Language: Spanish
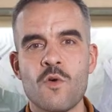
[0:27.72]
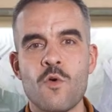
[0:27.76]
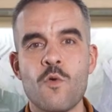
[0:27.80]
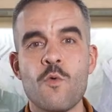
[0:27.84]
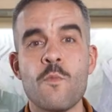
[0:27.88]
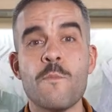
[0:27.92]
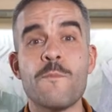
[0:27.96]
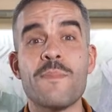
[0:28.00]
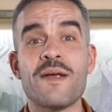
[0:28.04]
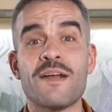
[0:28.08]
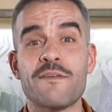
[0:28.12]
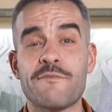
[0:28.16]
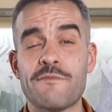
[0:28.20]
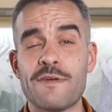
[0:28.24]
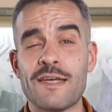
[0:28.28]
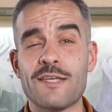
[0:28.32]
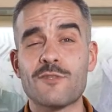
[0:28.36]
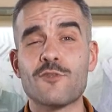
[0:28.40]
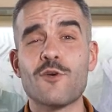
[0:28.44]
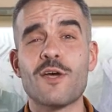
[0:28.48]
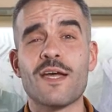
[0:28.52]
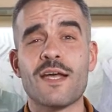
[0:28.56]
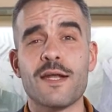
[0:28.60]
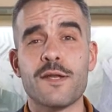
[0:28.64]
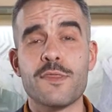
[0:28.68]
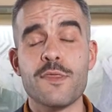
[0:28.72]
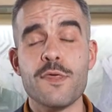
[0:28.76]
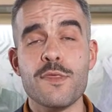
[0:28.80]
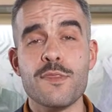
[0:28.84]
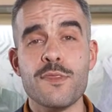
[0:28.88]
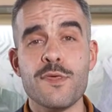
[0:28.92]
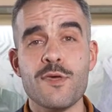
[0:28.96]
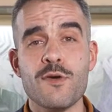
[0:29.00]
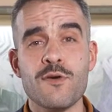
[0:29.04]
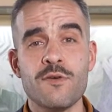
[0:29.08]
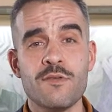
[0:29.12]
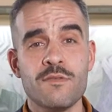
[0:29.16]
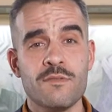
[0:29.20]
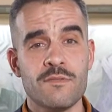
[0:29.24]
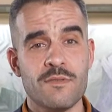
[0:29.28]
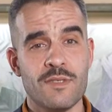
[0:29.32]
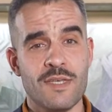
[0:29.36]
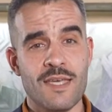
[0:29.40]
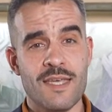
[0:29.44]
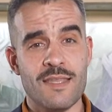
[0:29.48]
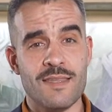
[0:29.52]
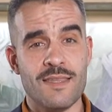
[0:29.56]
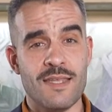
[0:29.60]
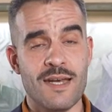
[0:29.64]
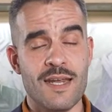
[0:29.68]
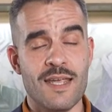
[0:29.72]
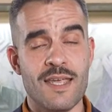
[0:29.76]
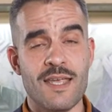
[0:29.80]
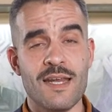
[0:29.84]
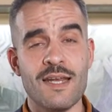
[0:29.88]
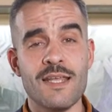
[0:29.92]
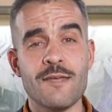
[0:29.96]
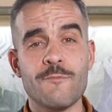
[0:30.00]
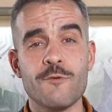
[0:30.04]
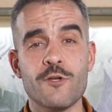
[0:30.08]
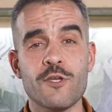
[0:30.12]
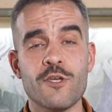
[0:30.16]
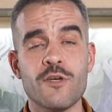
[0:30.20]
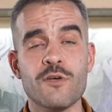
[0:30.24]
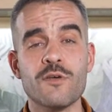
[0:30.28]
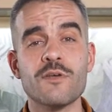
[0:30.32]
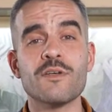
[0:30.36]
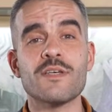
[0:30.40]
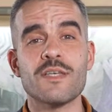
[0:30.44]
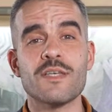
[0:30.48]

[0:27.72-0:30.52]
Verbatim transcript: Un perfecto ejercicio entre equilibrio